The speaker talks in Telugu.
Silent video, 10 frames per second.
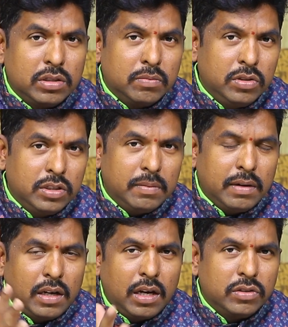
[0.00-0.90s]
రోజుకి మూడు
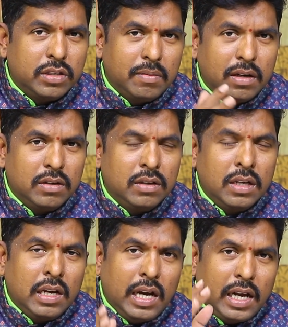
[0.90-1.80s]
సినిమాలు నాలుగు సినిమాలు
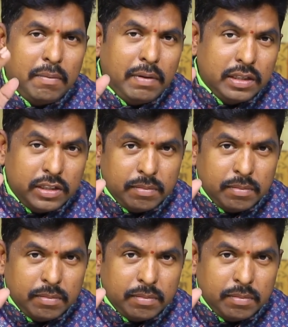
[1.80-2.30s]
అలా మళ్ళీ